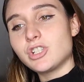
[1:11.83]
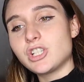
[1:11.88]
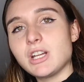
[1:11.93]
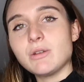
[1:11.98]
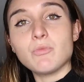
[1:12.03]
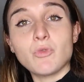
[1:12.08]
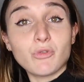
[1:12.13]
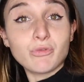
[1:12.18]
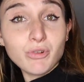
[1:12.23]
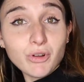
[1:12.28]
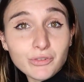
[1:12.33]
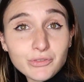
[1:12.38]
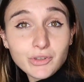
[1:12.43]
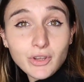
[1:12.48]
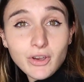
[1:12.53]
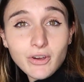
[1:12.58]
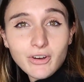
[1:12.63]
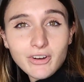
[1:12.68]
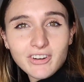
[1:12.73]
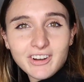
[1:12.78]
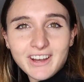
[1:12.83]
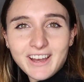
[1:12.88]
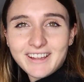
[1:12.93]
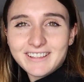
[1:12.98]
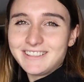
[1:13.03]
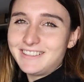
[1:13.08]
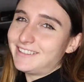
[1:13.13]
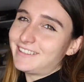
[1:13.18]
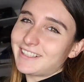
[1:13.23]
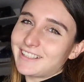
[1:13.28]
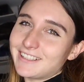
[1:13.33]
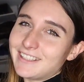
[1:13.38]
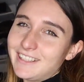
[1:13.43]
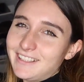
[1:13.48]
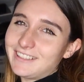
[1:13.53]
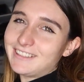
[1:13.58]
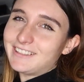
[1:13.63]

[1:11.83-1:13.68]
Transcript: chez mon vendeur attitré,